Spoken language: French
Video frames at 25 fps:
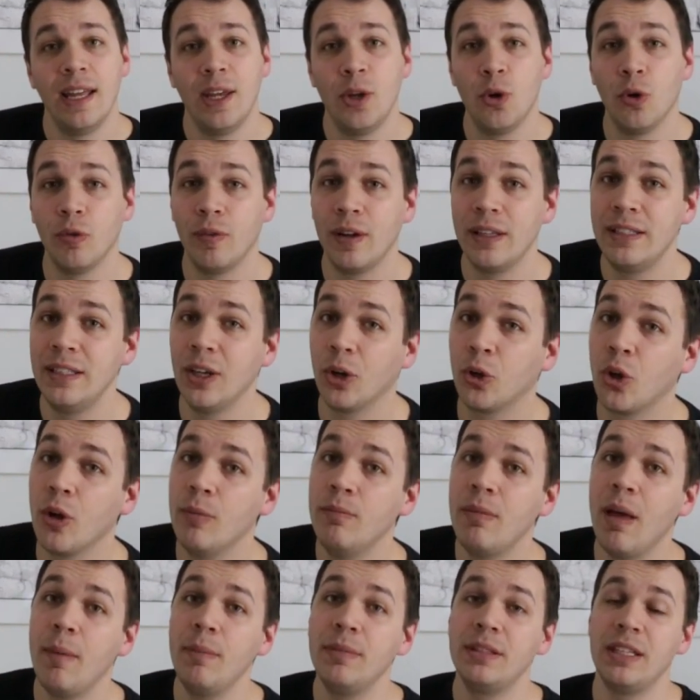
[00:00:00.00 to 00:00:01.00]
Et on va dire que
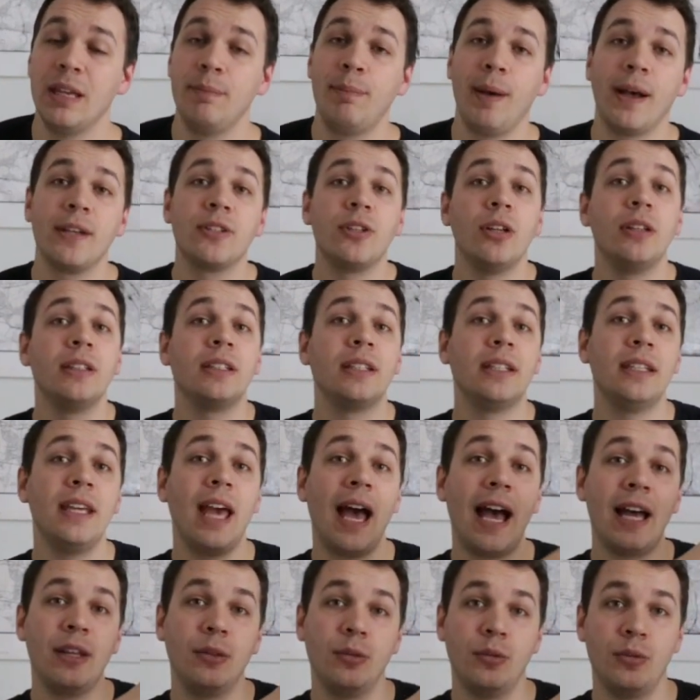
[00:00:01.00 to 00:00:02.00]
même ces personnes qui
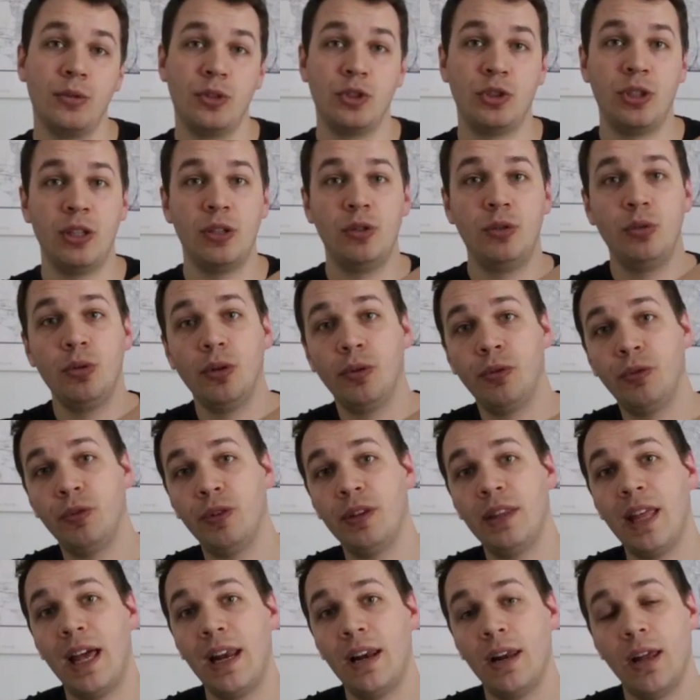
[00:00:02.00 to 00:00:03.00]
annoncent Jésus au
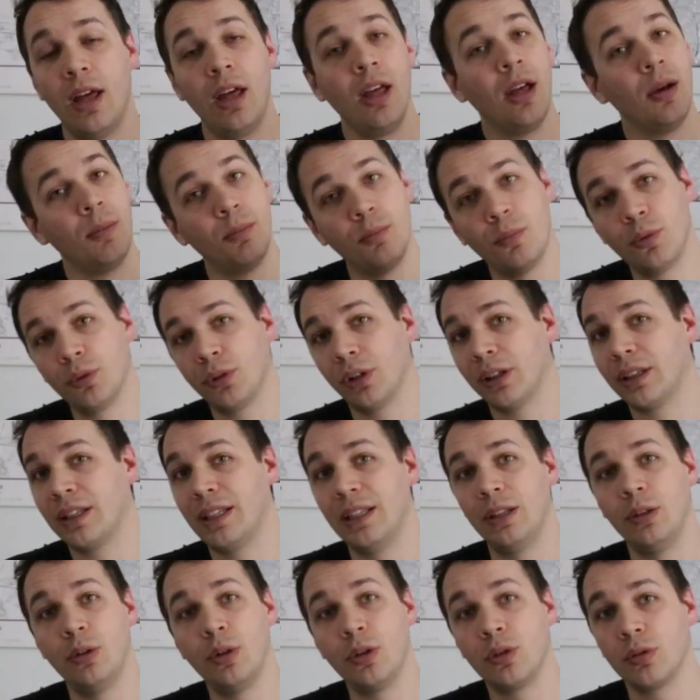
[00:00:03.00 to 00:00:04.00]
final montrent
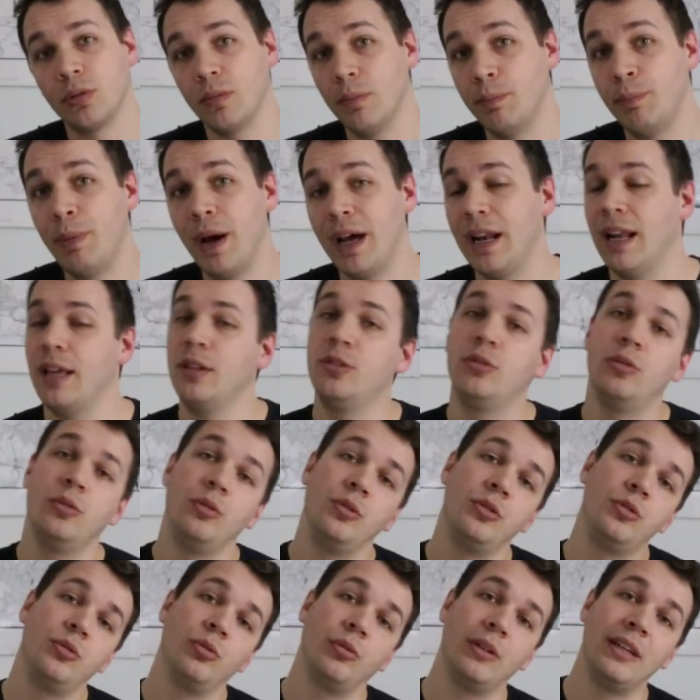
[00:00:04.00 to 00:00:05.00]
qu'ils ne sont pas la
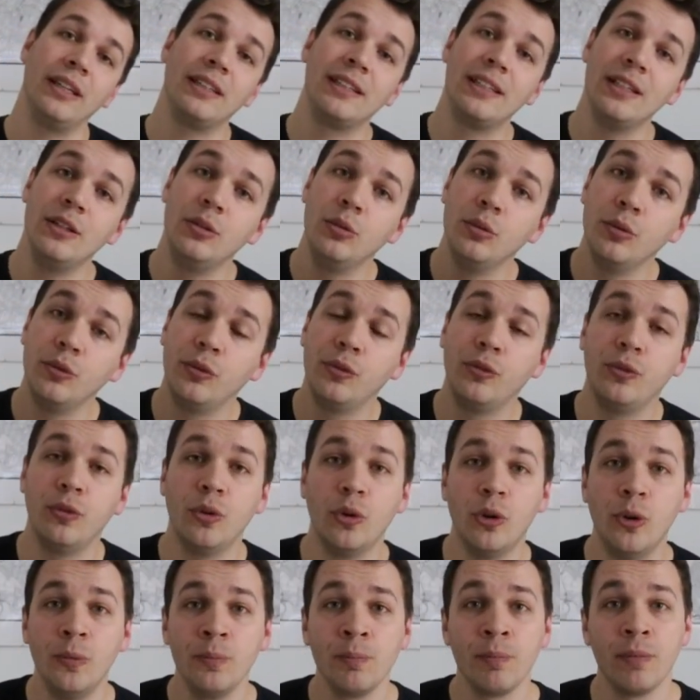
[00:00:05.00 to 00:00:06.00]
solution et qu'il nous
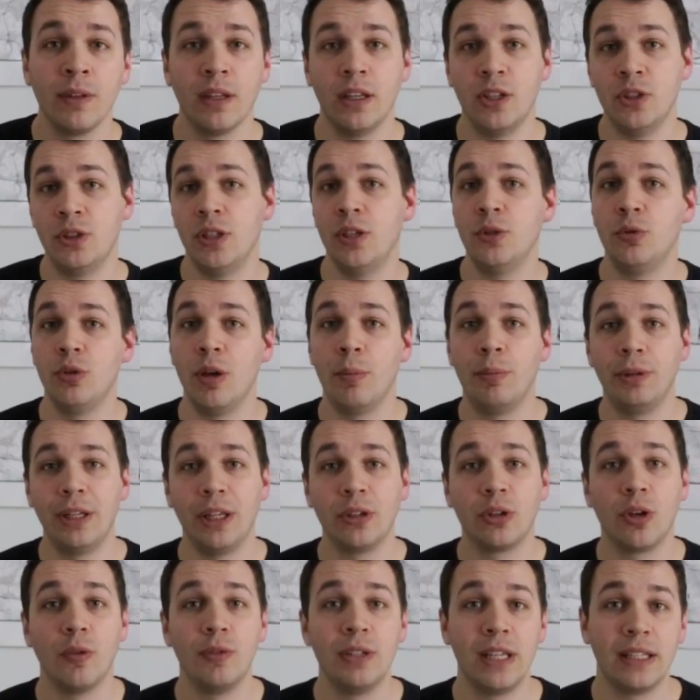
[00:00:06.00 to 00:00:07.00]
faut Jésus. Et
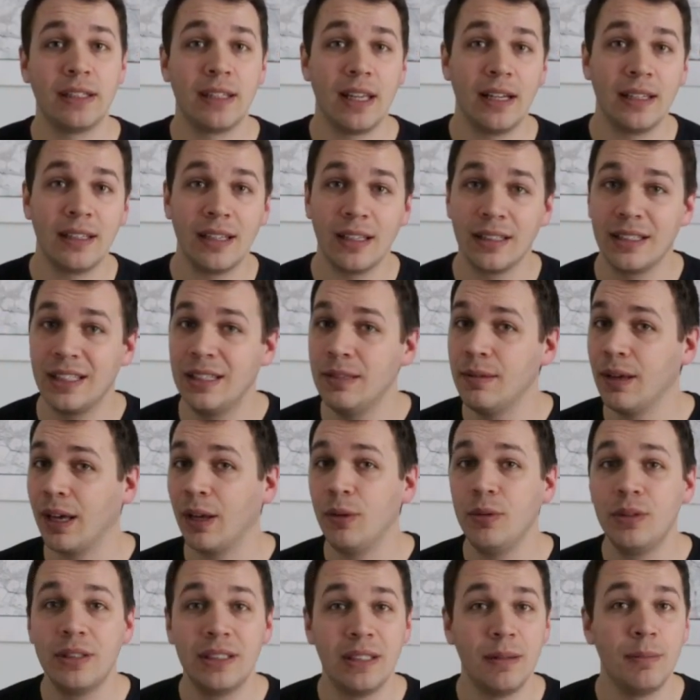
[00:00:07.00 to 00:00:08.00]
peut-être que vous êtes quelqu'un qui
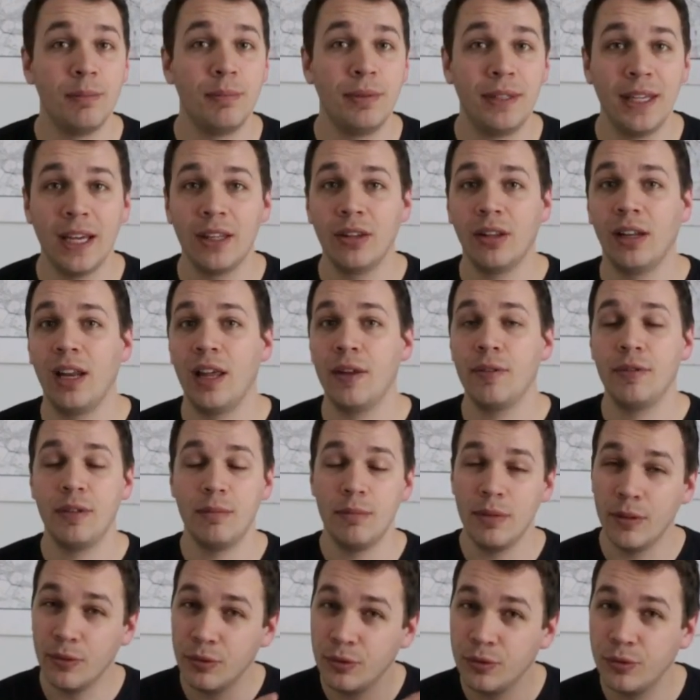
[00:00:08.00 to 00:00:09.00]
réussit bien dans la vie,
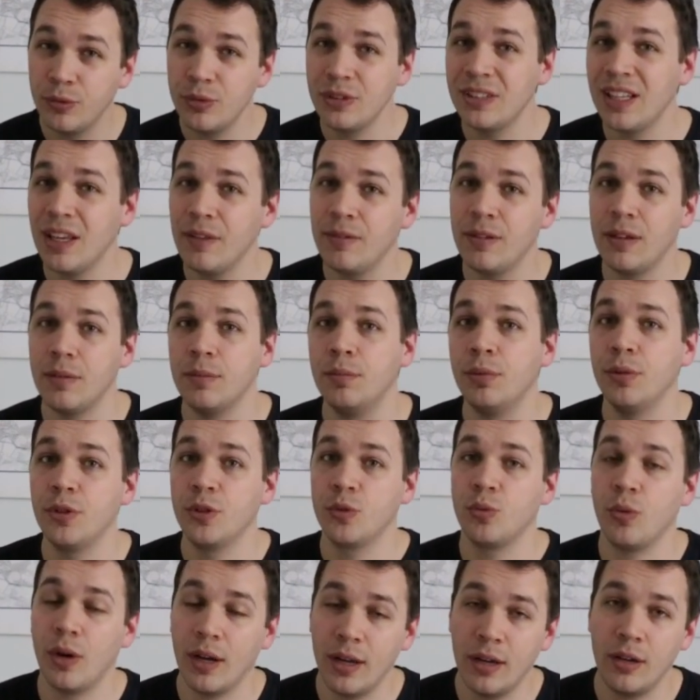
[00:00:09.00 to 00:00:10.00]
mais vous avez
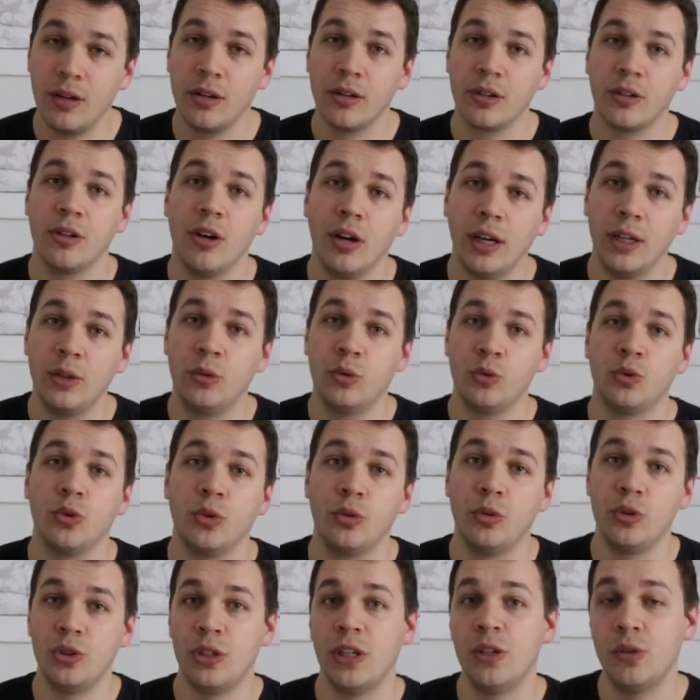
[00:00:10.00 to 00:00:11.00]
besoin encore et
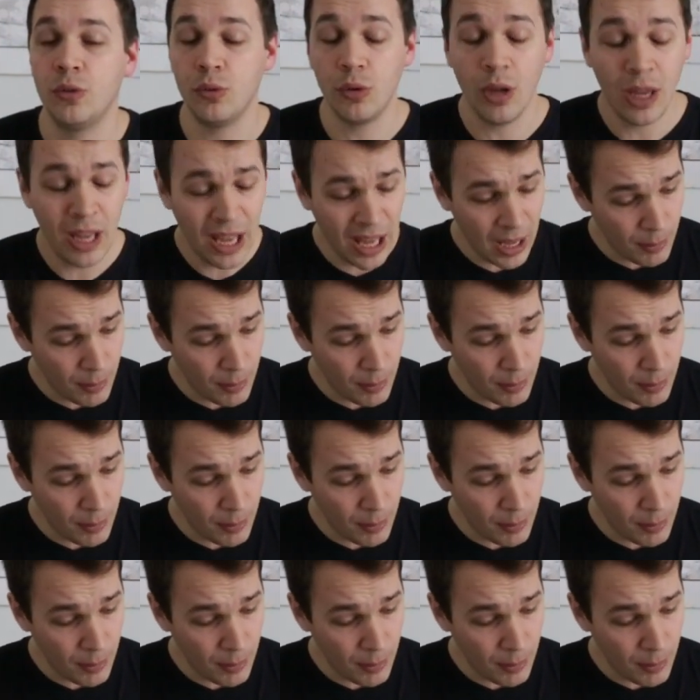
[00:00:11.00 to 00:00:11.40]
toujours de Jésus.